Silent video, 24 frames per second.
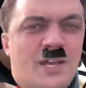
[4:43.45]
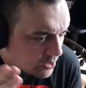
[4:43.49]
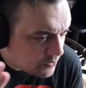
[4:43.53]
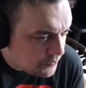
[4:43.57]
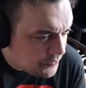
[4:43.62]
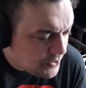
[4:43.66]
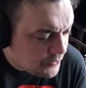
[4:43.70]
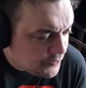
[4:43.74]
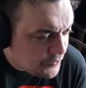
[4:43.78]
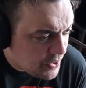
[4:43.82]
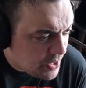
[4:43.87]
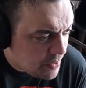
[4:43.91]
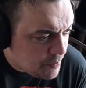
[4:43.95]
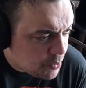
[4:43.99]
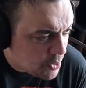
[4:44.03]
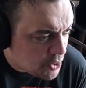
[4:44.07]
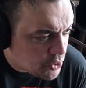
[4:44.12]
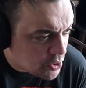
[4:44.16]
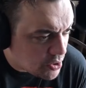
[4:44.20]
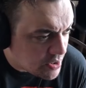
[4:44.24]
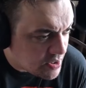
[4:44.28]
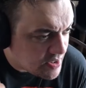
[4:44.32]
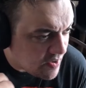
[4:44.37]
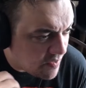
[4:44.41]
Vite fait, pour les gens
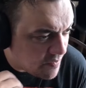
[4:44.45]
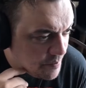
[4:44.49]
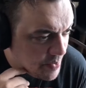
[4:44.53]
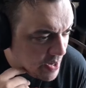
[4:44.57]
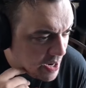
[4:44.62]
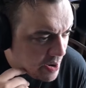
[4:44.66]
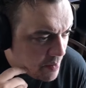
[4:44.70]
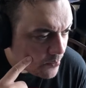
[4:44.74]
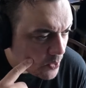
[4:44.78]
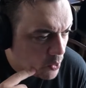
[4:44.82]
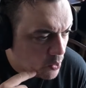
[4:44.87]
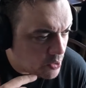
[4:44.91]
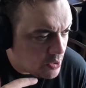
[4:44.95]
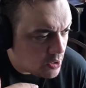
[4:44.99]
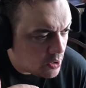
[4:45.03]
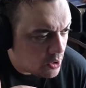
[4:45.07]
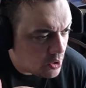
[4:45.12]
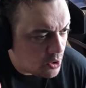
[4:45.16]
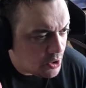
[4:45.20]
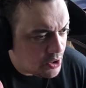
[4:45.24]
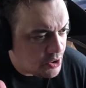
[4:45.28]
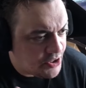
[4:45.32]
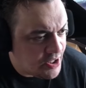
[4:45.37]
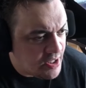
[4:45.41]
qui savent pas, on,
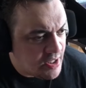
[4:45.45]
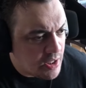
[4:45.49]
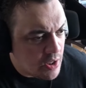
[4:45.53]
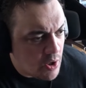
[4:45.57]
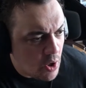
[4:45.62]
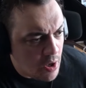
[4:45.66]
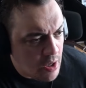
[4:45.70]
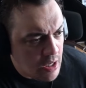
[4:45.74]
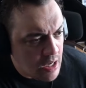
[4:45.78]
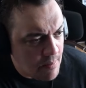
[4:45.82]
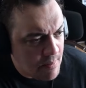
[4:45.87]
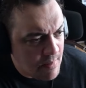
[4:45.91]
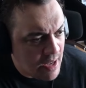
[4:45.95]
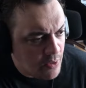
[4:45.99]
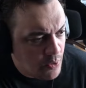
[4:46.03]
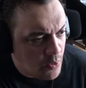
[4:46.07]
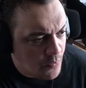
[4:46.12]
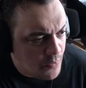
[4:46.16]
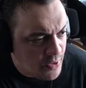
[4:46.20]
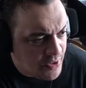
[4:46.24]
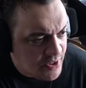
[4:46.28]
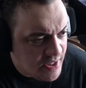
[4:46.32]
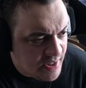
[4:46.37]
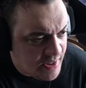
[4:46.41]
euh, il a mis un
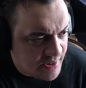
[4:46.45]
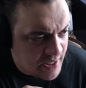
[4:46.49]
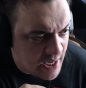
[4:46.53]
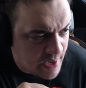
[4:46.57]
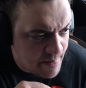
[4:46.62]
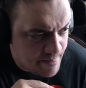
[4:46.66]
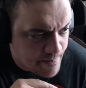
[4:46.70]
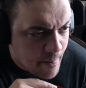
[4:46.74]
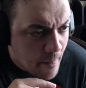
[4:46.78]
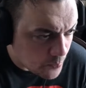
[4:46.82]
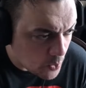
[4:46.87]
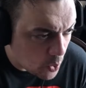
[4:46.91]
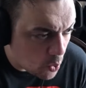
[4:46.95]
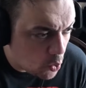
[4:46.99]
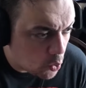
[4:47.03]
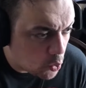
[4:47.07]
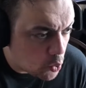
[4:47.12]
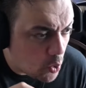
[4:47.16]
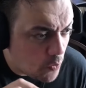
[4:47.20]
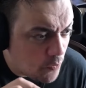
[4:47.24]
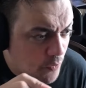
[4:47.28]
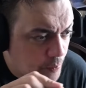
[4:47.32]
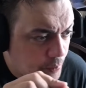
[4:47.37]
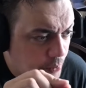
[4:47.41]
nouveau système. En
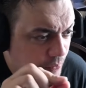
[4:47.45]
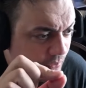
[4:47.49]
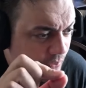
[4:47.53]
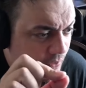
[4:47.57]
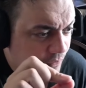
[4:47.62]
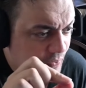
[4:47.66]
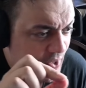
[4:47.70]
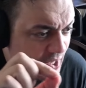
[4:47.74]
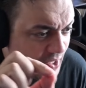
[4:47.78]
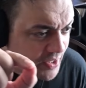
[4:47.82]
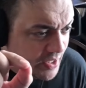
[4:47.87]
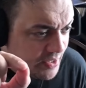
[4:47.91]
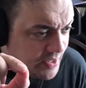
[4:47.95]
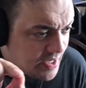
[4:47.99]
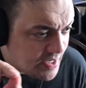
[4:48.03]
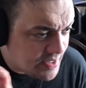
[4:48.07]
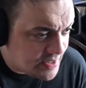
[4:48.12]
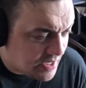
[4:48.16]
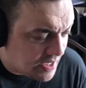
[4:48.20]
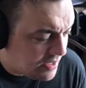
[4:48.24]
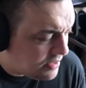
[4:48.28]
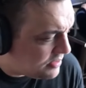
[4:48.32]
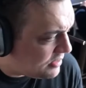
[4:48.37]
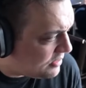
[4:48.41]
gros, vous pouvez faire des
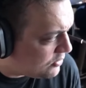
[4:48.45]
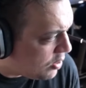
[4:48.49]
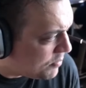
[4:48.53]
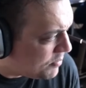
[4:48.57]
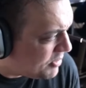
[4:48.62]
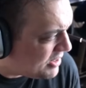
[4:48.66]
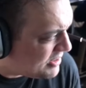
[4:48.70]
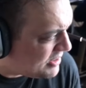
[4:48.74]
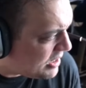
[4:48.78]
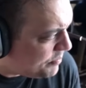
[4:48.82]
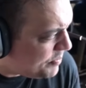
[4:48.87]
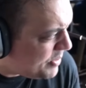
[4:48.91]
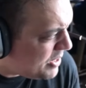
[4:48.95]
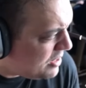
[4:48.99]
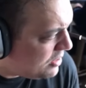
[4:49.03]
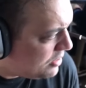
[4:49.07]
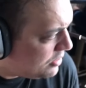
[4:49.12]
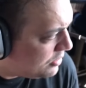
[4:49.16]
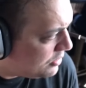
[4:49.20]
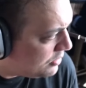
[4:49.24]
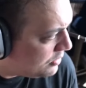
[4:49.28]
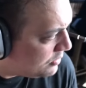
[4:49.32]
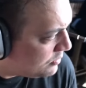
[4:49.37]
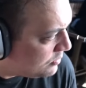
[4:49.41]
dessins. Comment ça s'appelle
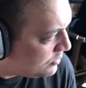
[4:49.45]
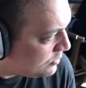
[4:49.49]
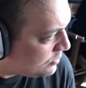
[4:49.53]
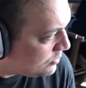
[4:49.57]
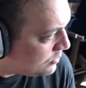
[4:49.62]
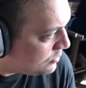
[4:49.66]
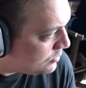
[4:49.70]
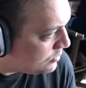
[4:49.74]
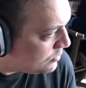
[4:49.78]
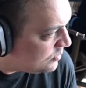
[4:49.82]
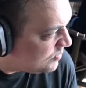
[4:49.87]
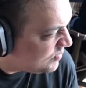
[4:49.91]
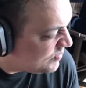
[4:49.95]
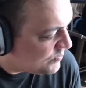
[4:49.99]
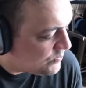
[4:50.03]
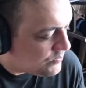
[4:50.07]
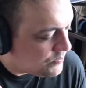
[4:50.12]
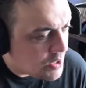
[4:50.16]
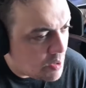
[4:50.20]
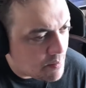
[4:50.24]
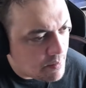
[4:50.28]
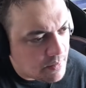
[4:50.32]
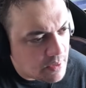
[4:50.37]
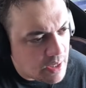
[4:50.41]
Attends, attends. Ah,
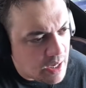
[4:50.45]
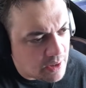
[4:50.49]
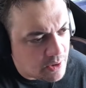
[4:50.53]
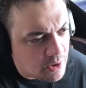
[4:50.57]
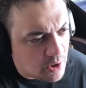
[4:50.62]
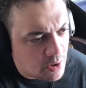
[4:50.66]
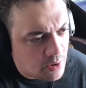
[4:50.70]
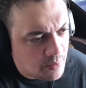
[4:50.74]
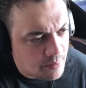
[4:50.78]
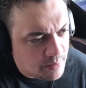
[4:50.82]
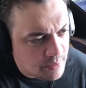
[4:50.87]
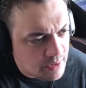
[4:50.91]
attends.